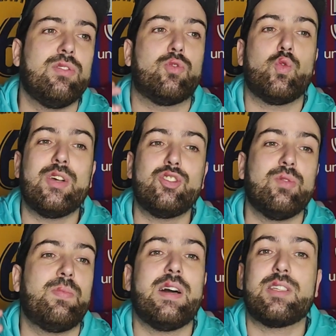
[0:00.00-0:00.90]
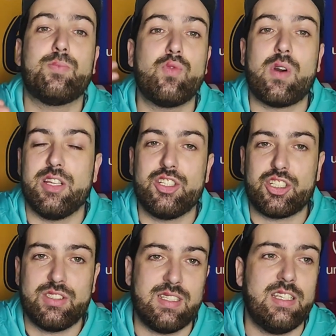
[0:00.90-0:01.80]
On doit se battre pour aller
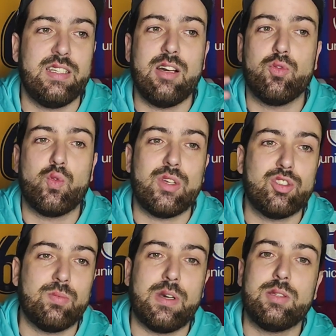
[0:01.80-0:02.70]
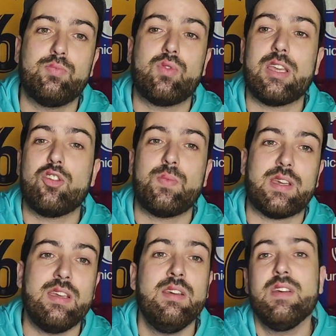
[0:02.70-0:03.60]
chercher cette Liga, on doit se battre pour
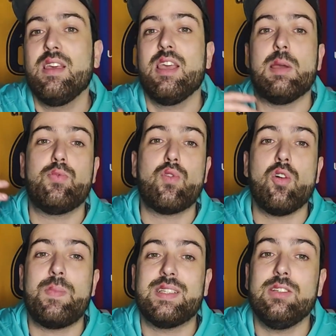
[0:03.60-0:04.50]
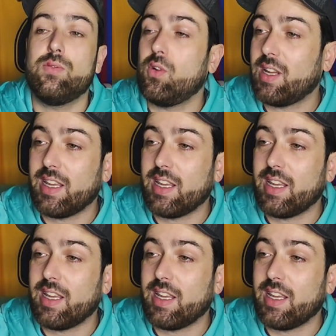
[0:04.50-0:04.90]
récupérer et pour repasser devant